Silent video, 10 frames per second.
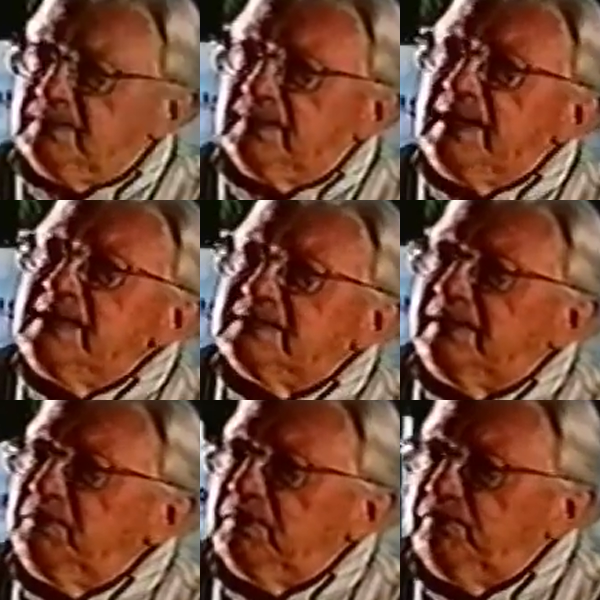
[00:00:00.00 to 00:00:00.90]
três
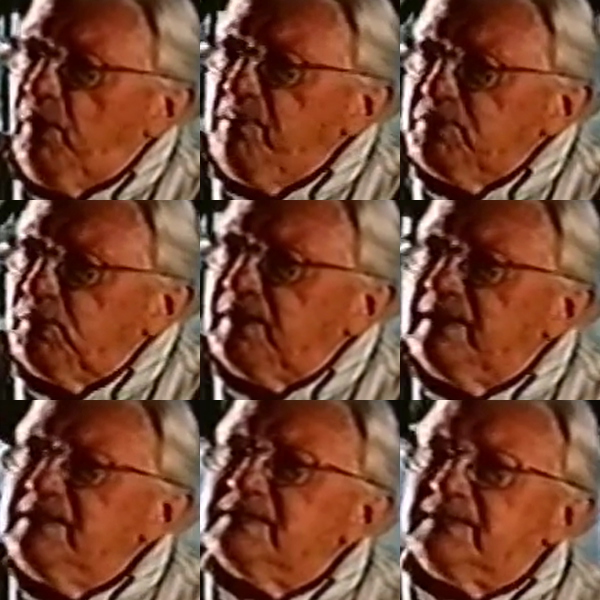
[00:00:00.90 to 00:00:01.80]
fomes
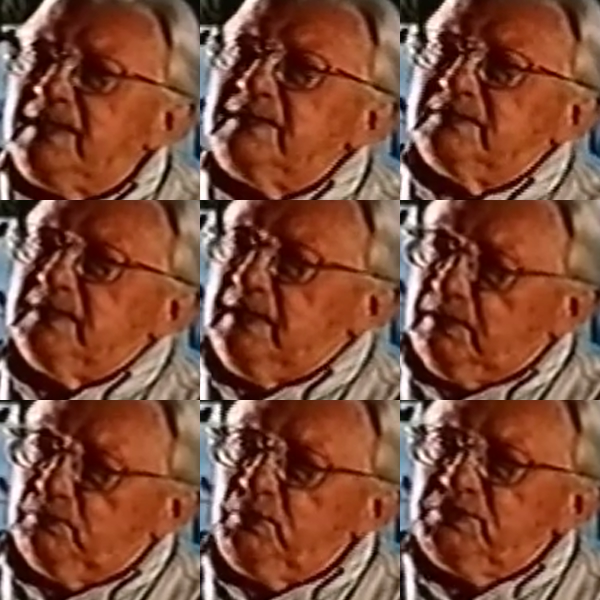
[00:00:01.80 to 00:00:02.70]
organizadas que a
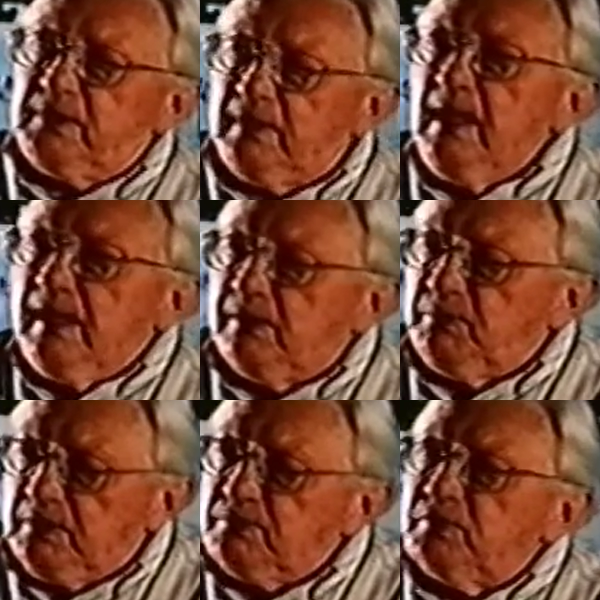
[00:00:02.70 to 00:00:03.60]
Rússia, a
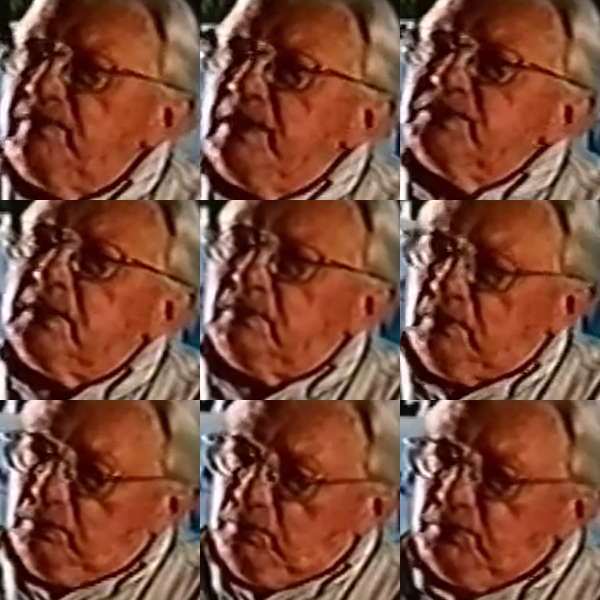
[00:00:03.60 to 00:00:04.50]
União Soviética
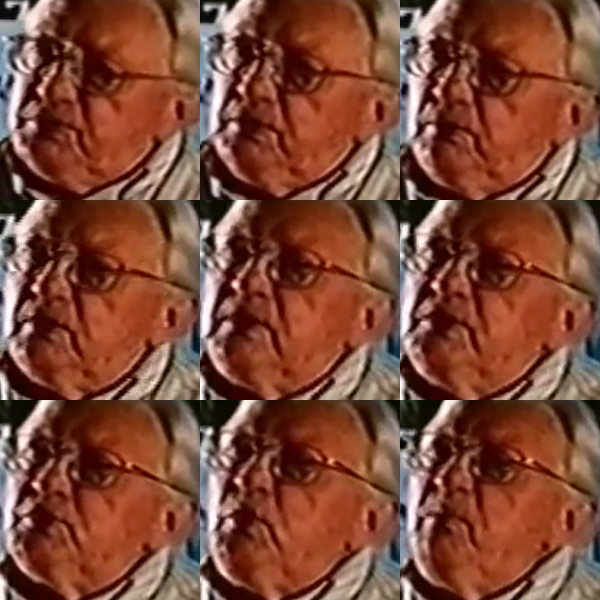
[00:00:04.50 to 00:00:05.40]

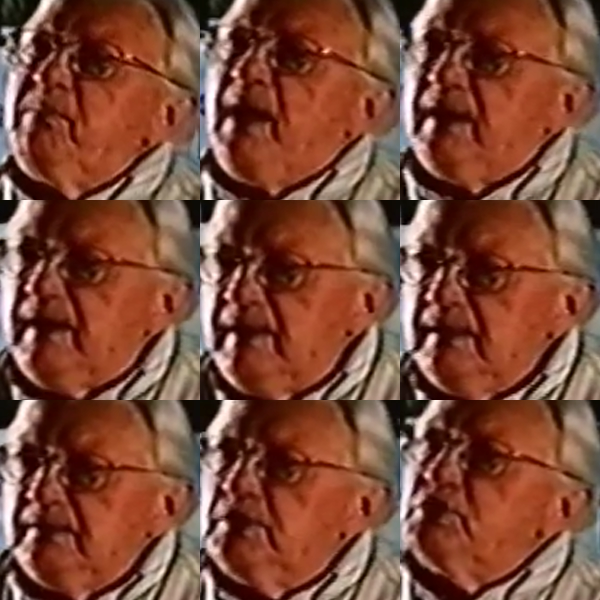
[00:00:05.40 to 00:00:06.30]
organizou
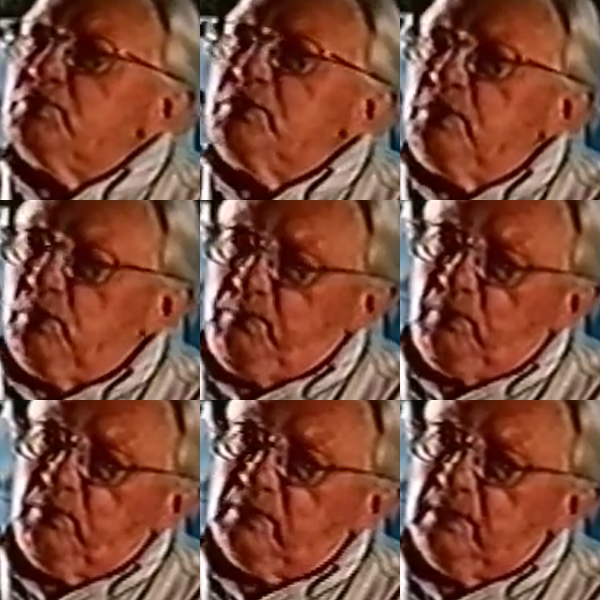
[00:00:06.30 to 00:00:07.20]
para destruir o
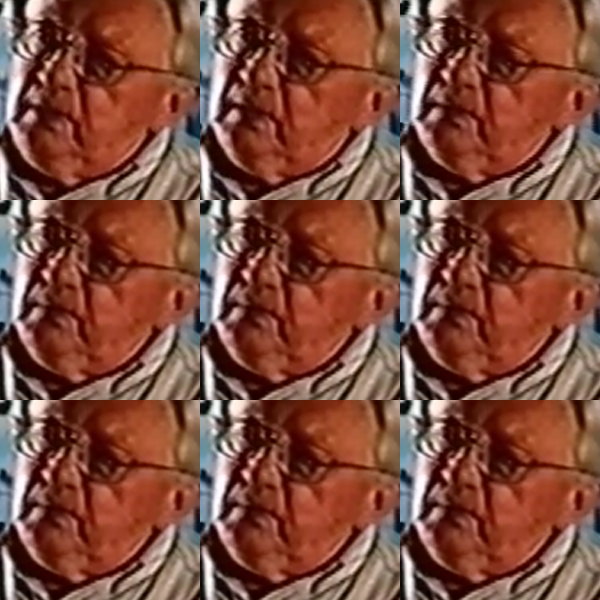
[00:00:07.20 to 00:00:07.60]
povo ucraniano.